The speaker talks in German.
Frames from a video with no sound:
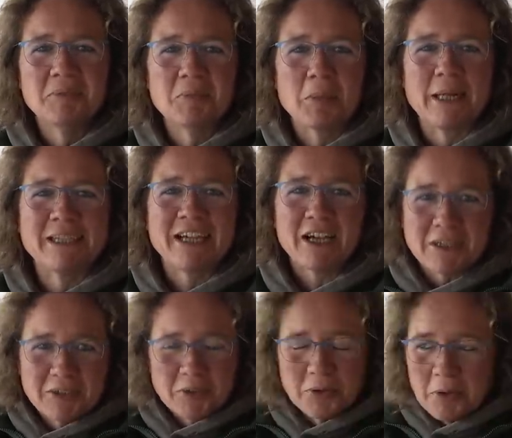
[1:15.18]
mit meinen
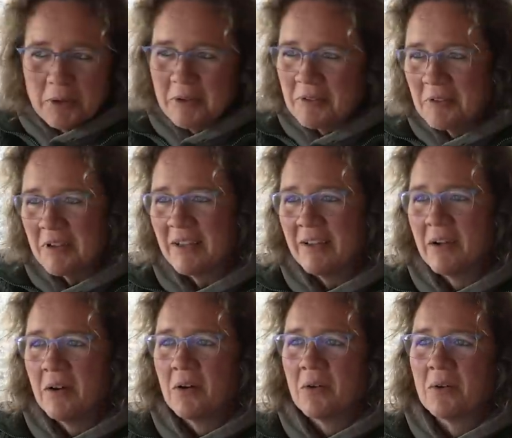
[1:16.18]
Jagdhunden
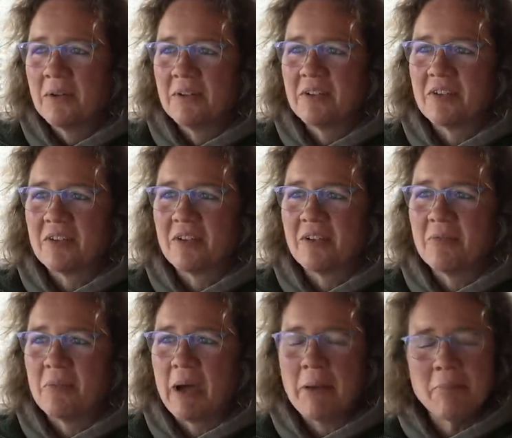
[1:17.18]
und
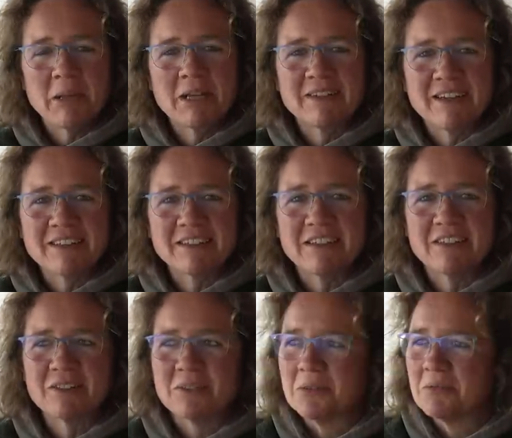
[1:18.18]
ähm, habe mir gedacht,
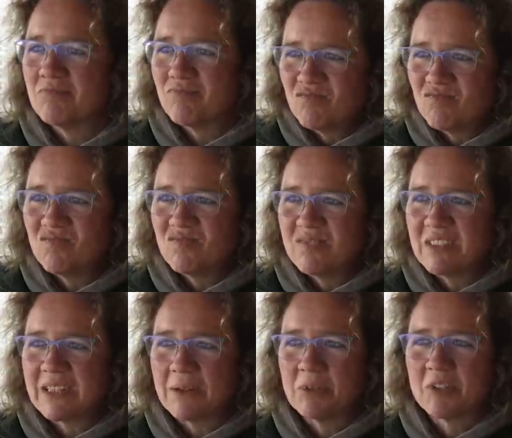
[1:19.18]
also
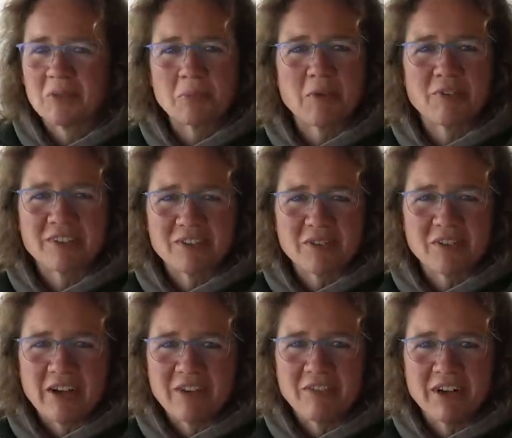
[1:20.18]
da muss ich mal was zu
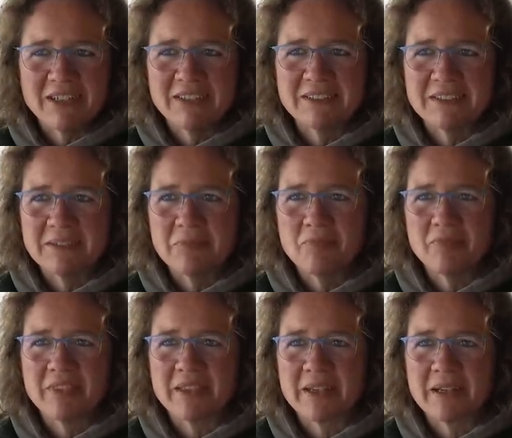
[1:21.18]
sagen, weil ähm,
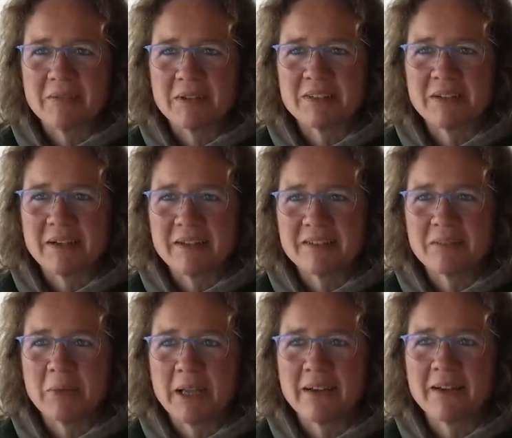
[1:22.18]
da gibt es eine ganze
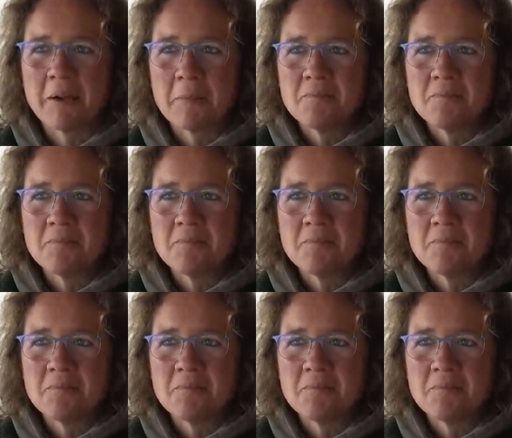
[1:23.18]
Menge,